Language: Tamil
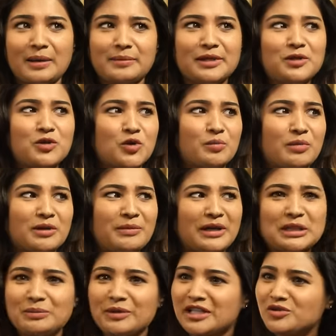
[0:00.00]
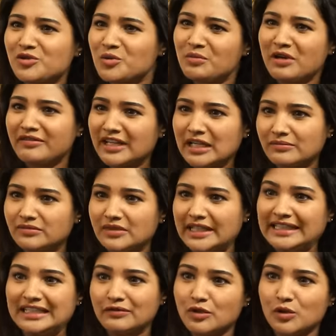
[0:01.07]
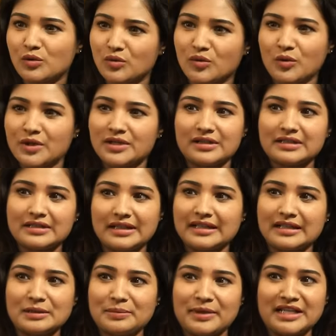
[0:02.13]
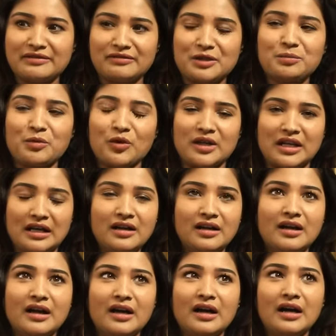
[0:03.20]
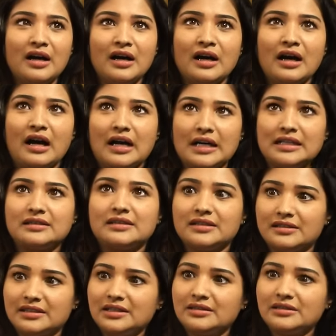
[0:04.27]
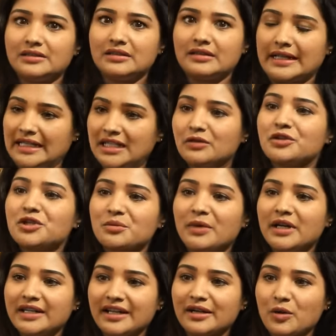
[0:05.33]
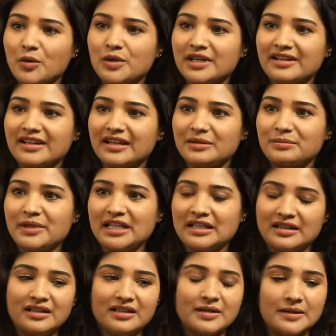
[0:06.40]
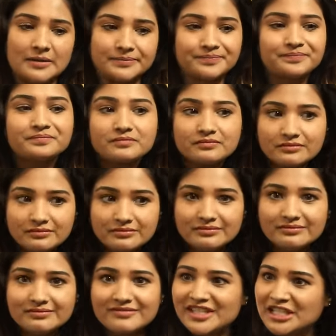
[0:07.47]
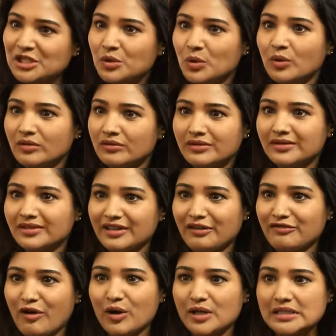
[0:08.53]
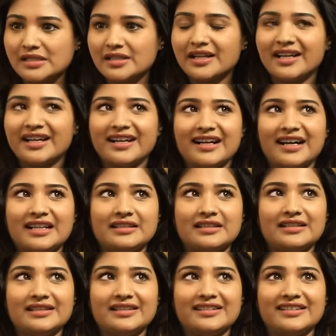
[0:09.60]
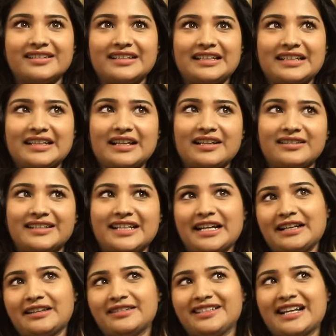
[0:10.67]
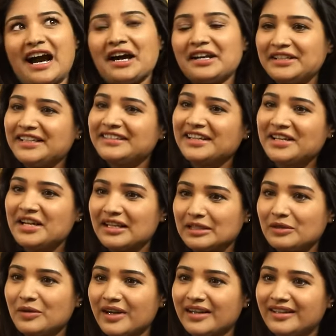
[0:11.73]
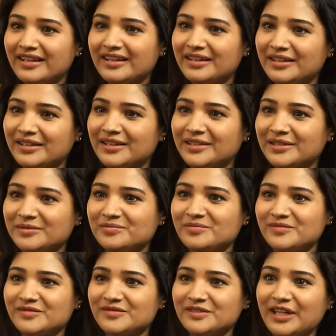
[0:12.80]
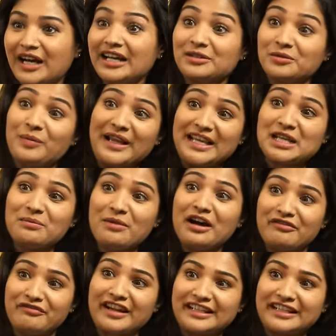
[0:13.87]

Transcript: அப்படின்னு கொடுப்பேன் மற்றபடி சும்மாவே இன்டர்வியூ கொடுக்கறதுல எனக்கு பெரிய விருப்பம் இல்லை அடுத்தது ரெண்டு வருஷமாக ஏன் கொடுக்கல அப்படின்னா சித்து அஃப்கோர்ஸ் அது எல் யாருன்னே தெரியாதவங்கெல்லாம் அது பயங்கரமாக